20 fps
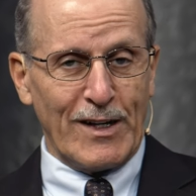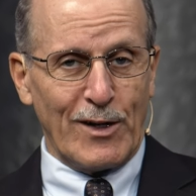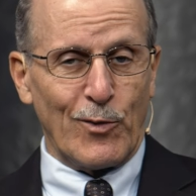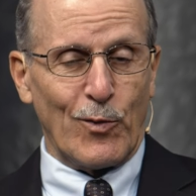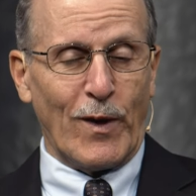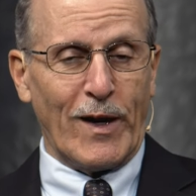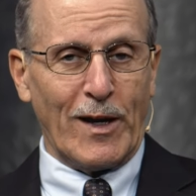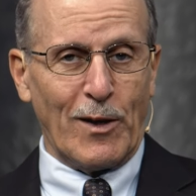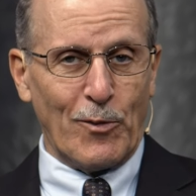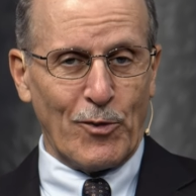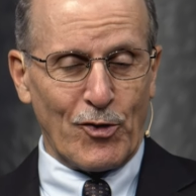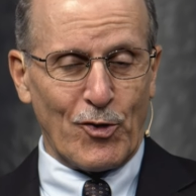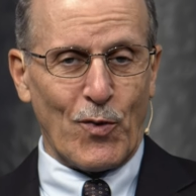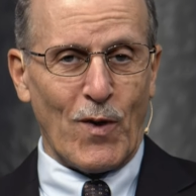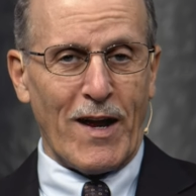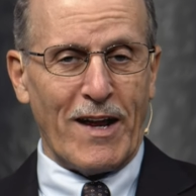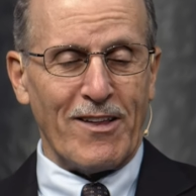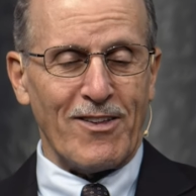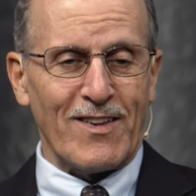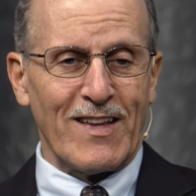Nie mam
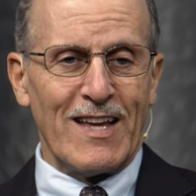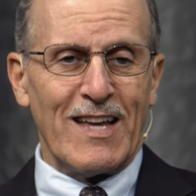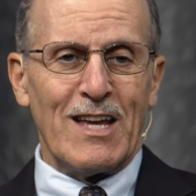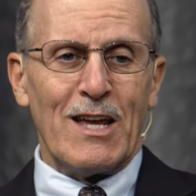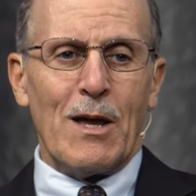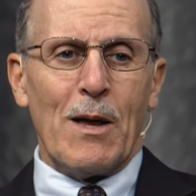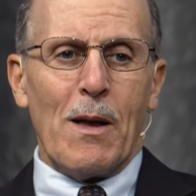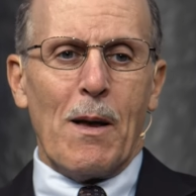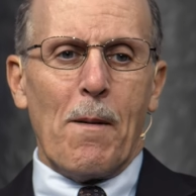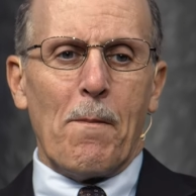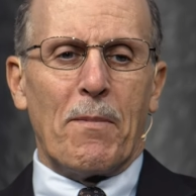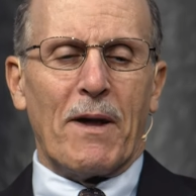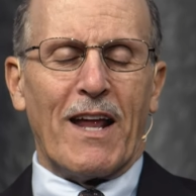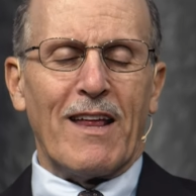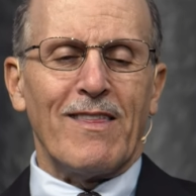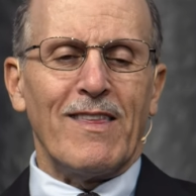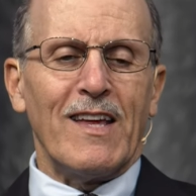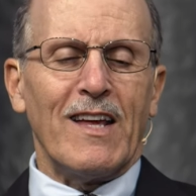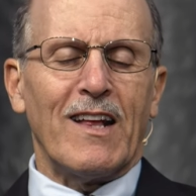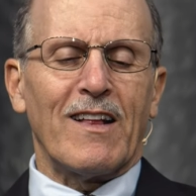nic przeciwko temu,
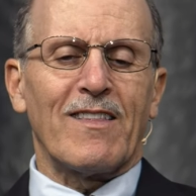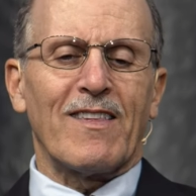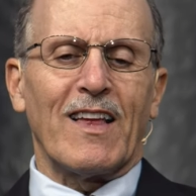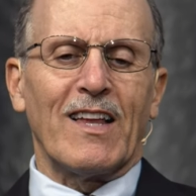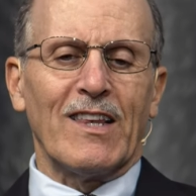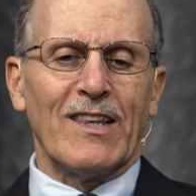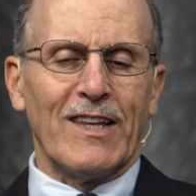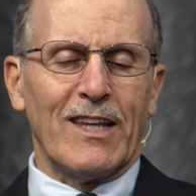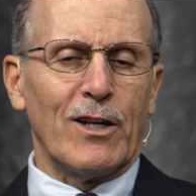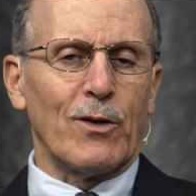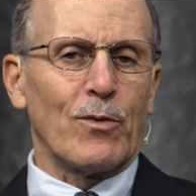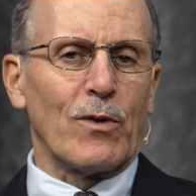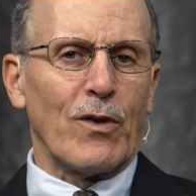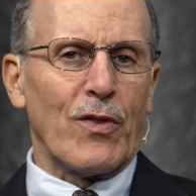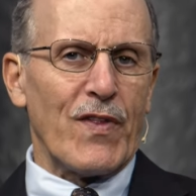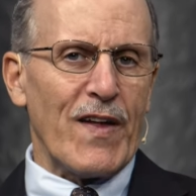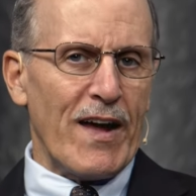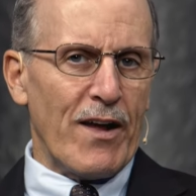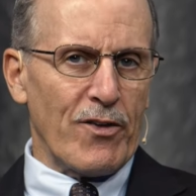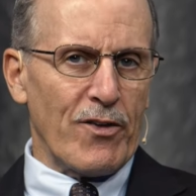żeby tak było,